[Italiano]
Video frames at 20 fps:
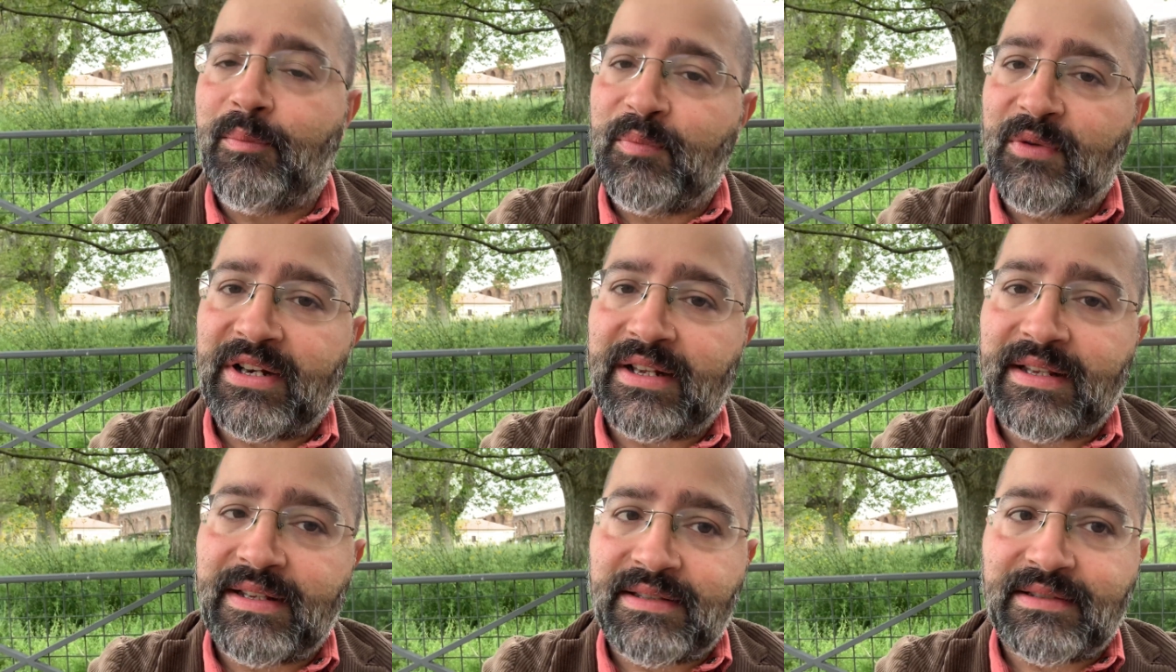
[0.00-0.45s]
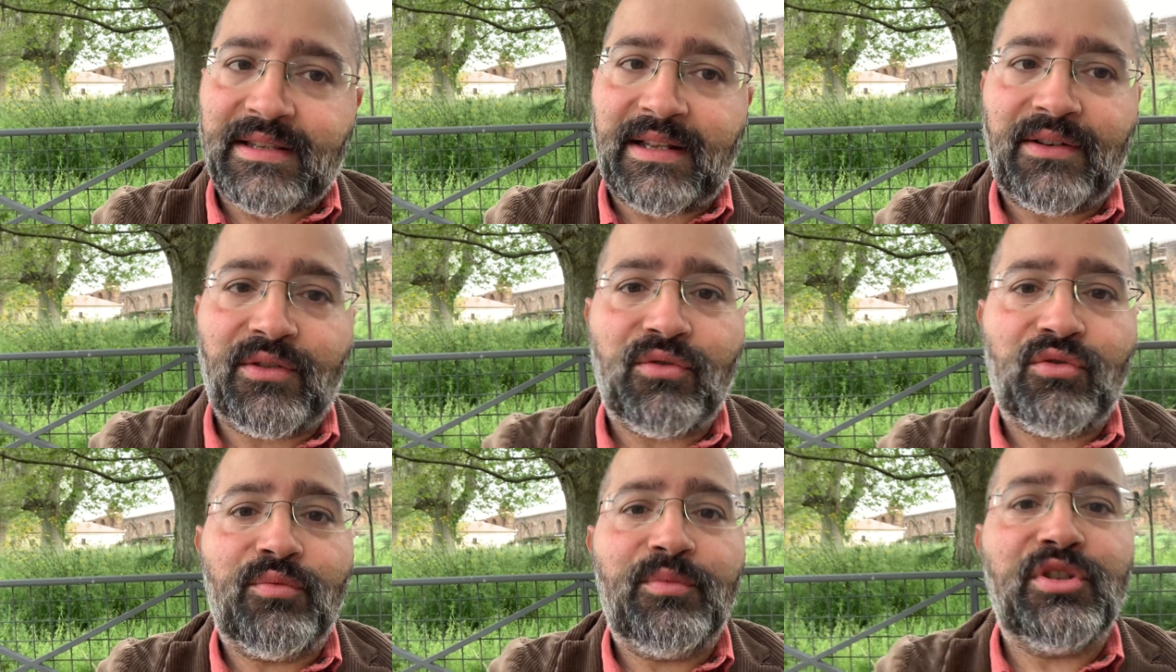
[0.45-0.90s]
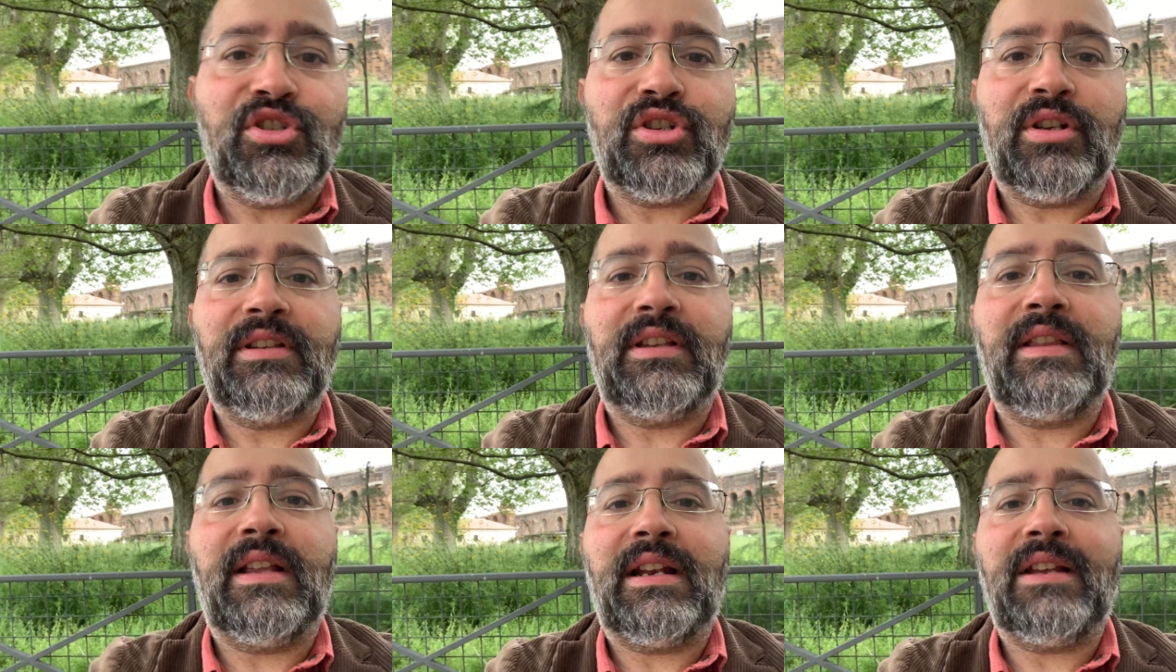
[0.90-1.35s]
Perché stanno
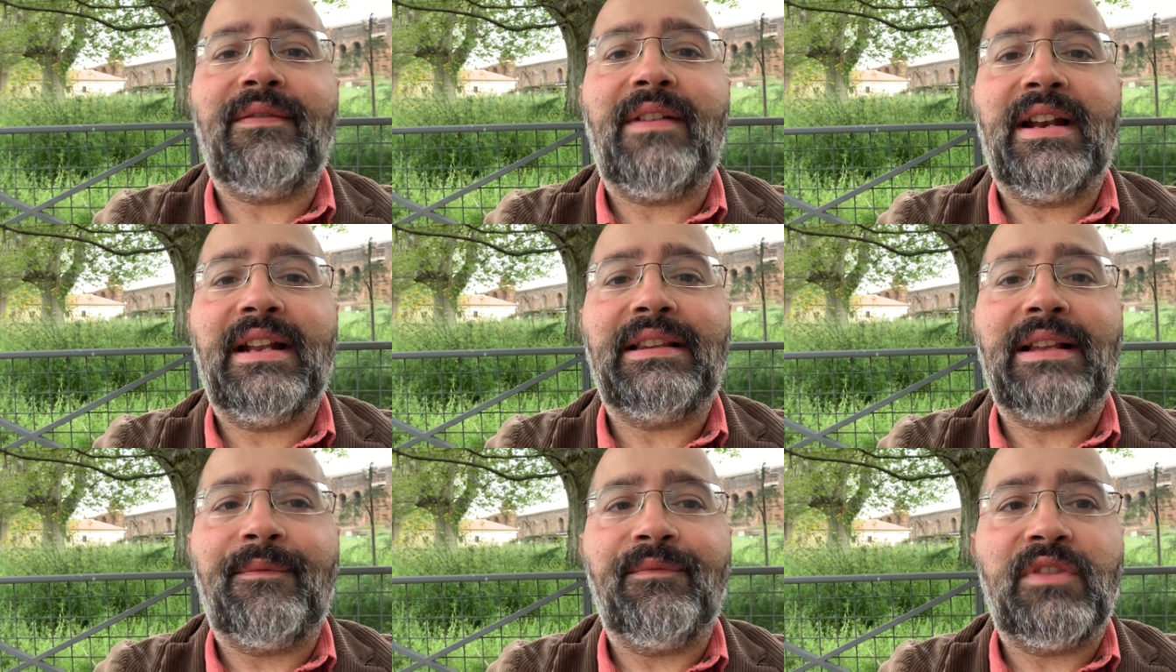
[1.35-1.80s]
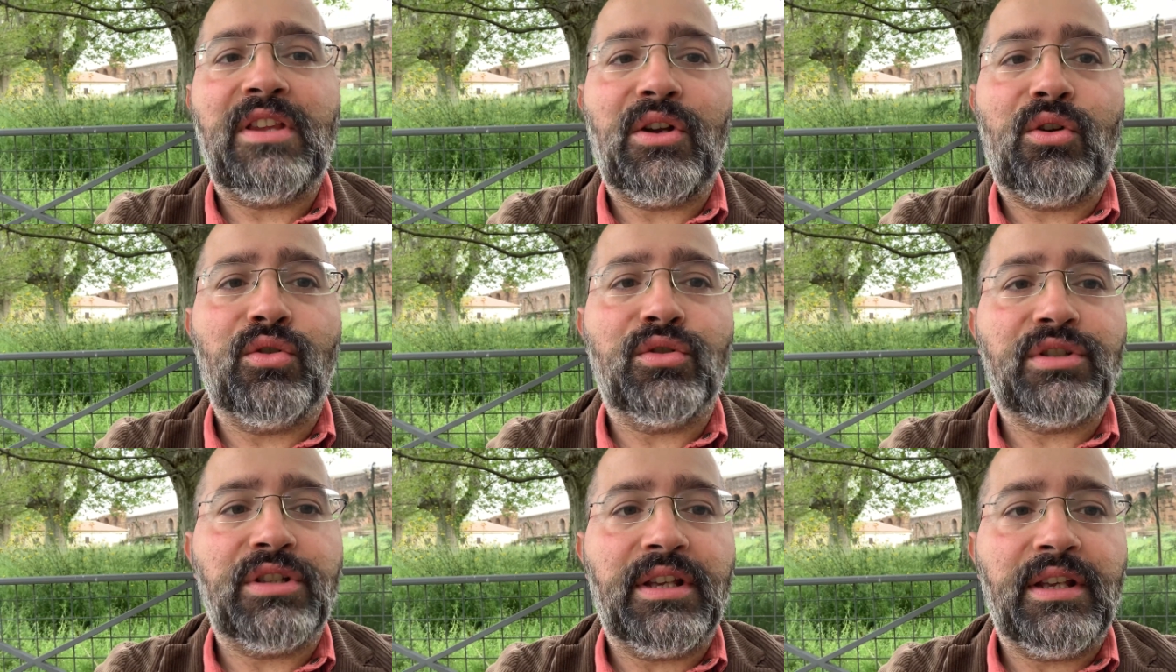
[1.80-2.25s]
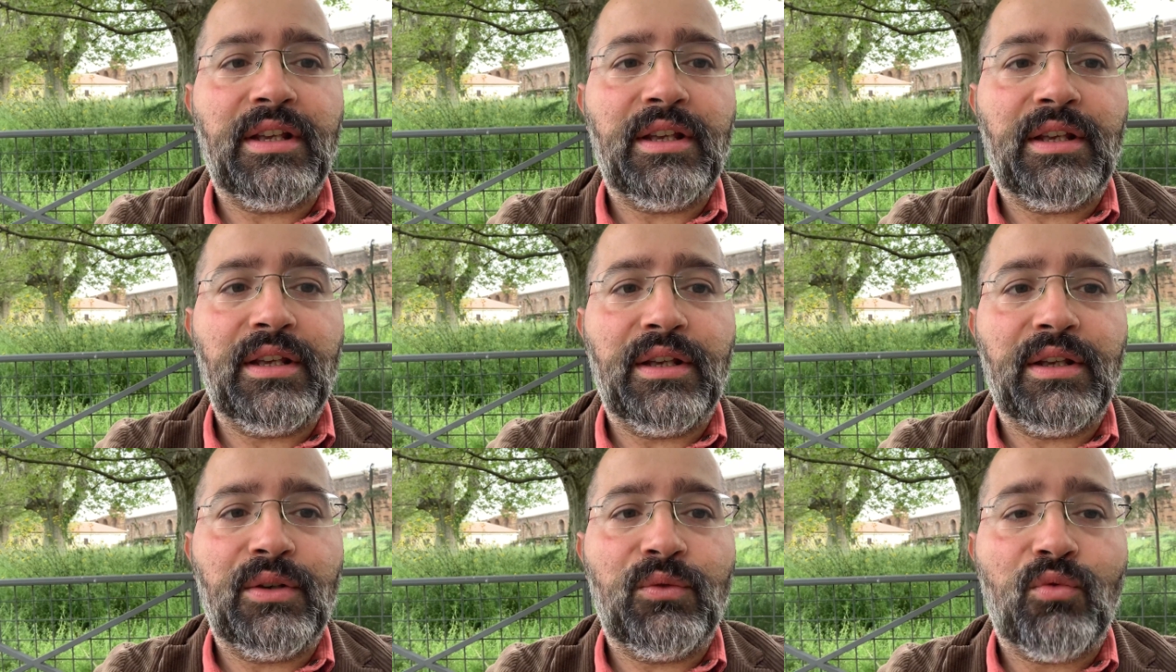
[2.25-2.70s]
cominciando ad arrivare tante
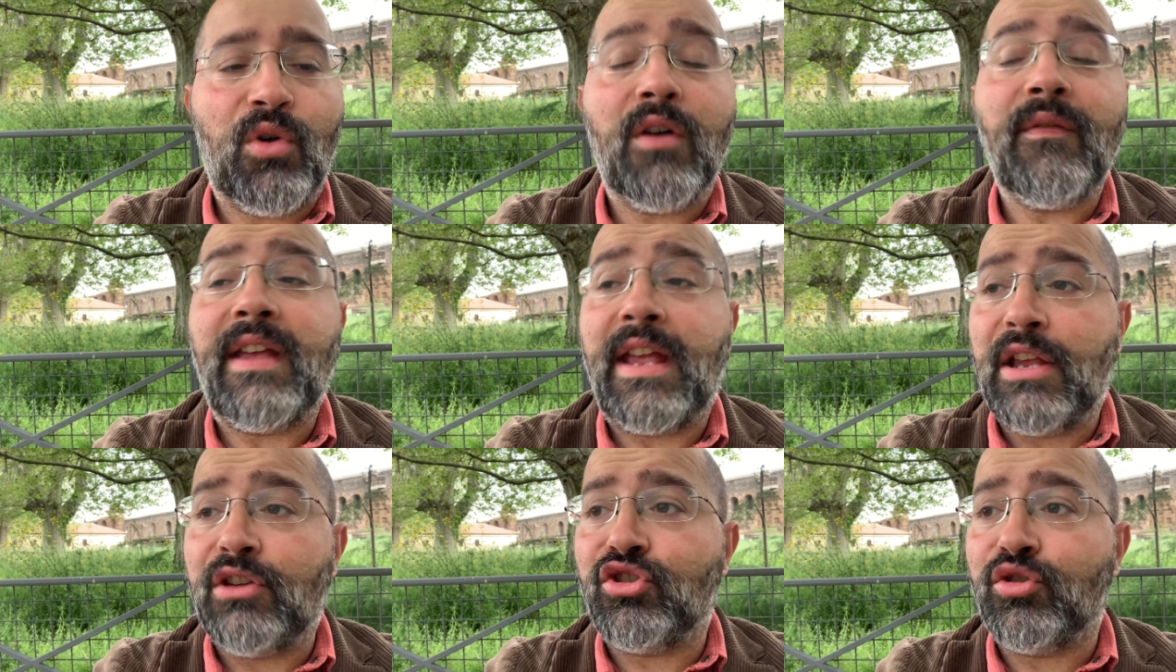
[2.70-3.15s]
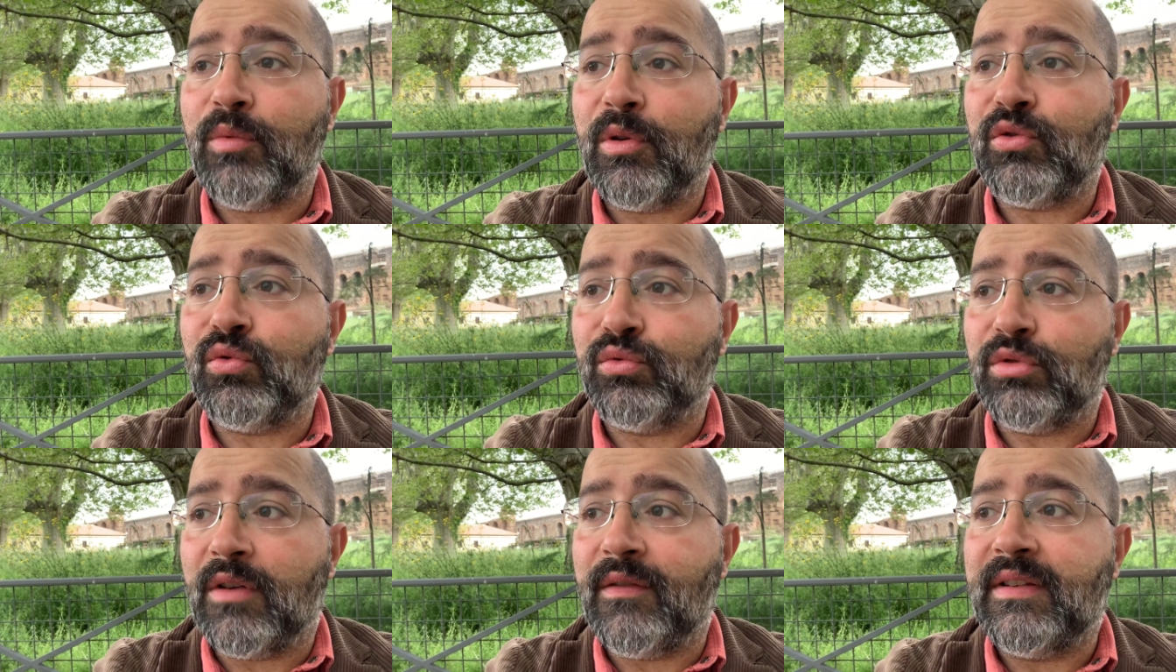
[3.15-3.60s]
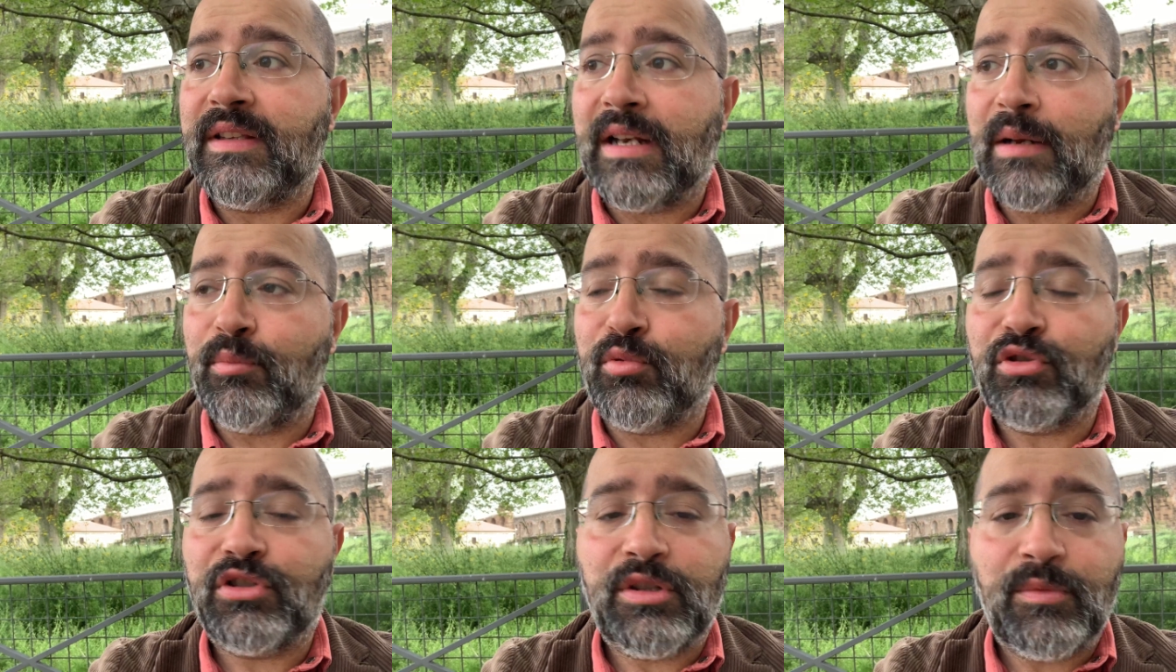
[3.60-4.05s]
cose nuove e soprattutto avete
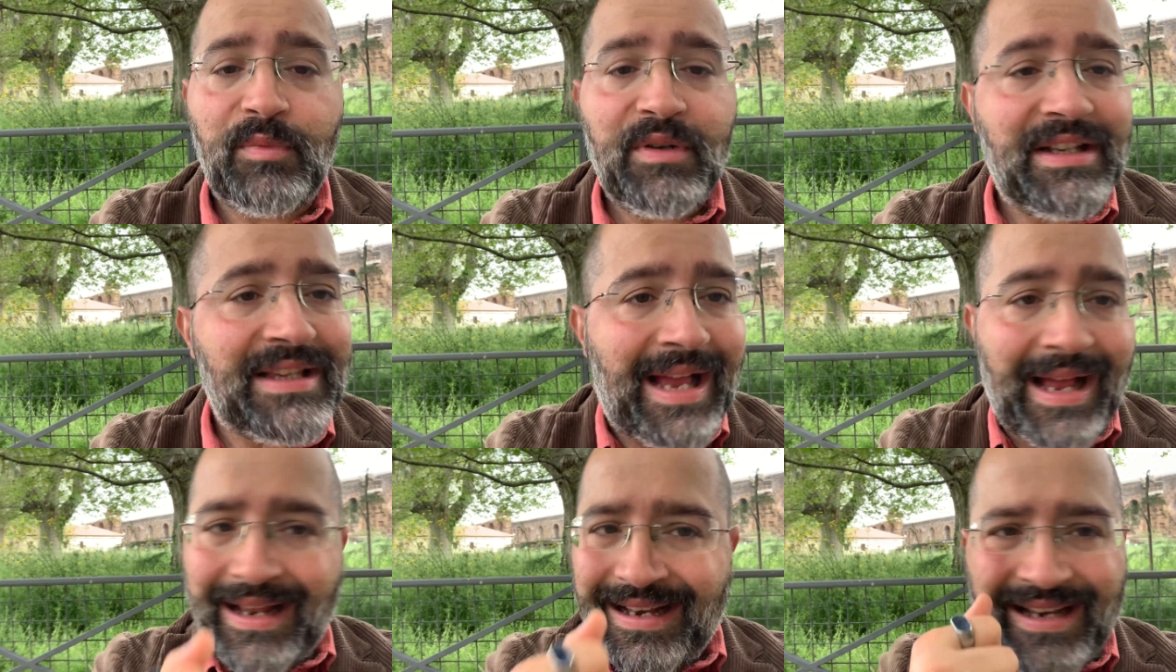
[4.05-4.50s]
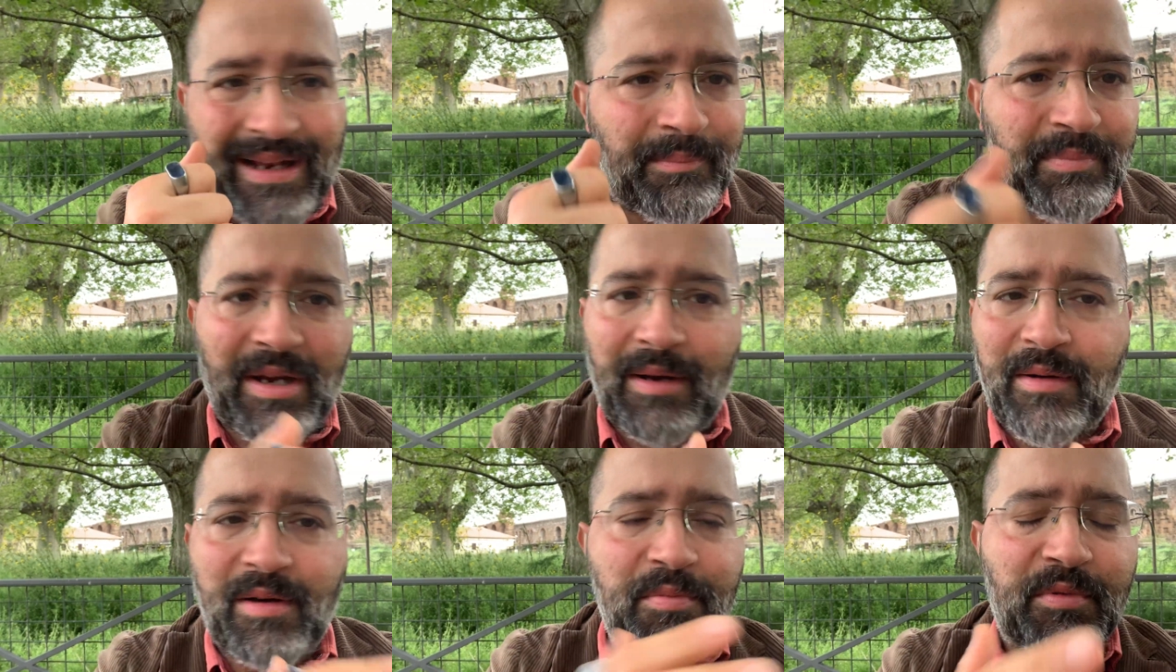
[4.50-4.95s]
la possibilità, la, la,